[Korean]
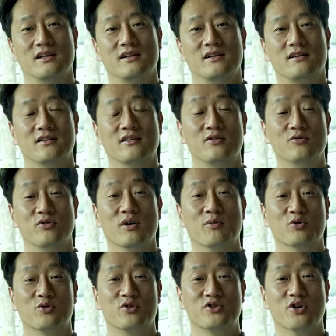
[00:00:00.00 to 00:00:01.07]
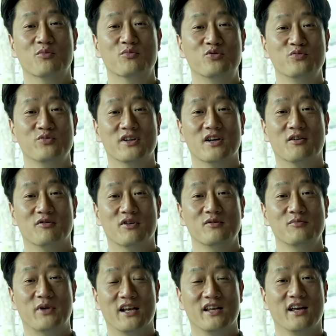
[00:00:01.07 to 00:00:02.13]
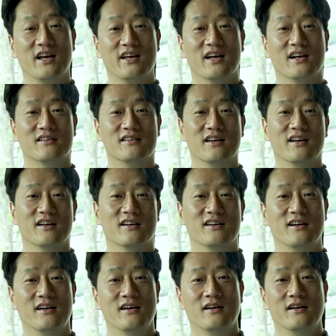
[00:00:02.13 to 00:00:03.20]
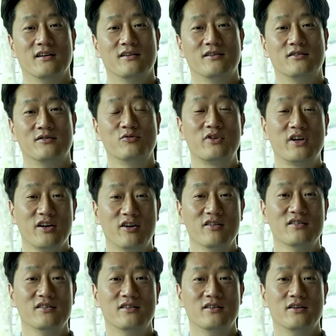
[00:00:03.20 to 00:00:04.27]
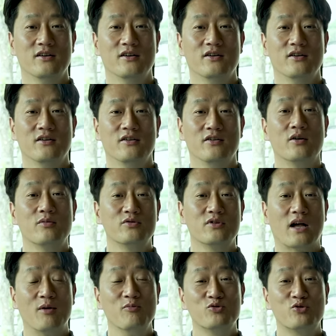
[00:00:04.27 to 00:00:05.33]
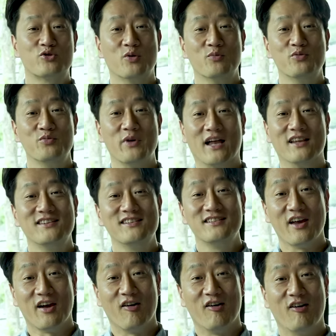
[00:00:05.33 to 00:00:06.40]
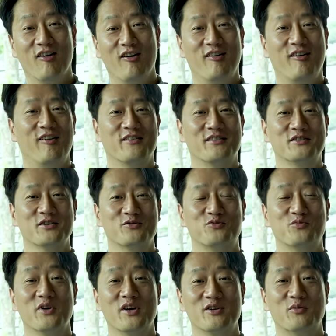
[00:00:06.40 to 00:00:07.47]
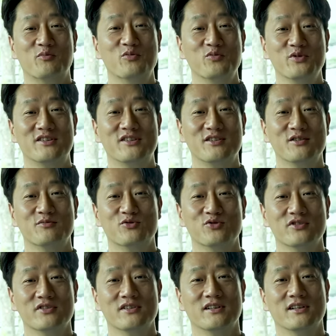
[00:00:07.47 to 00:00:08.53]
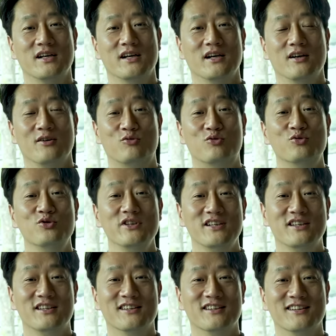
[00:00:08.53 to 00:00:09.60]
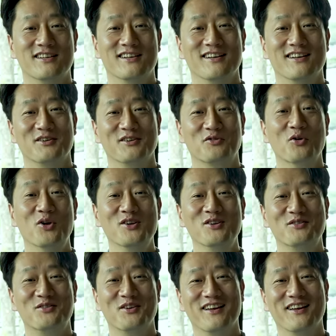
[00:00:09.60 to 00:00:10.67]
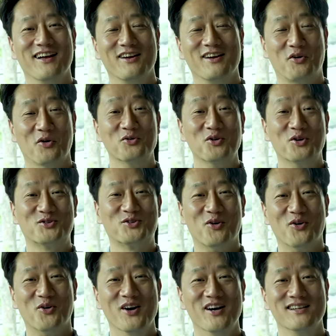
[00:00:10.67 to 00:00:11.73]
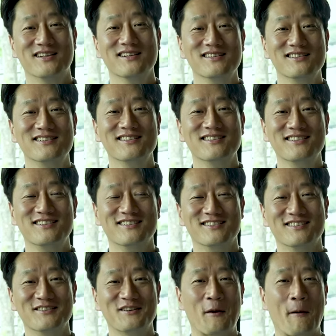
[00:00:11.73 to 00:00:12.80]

그걸 우리가 보통 정부미라고 많이 얘기하는데 웃긴 건 여러분들 아무도 정부미 안 드세요. 그죠? 주변에 정부미 드시는 분은 군인, 또는 교도소 등등등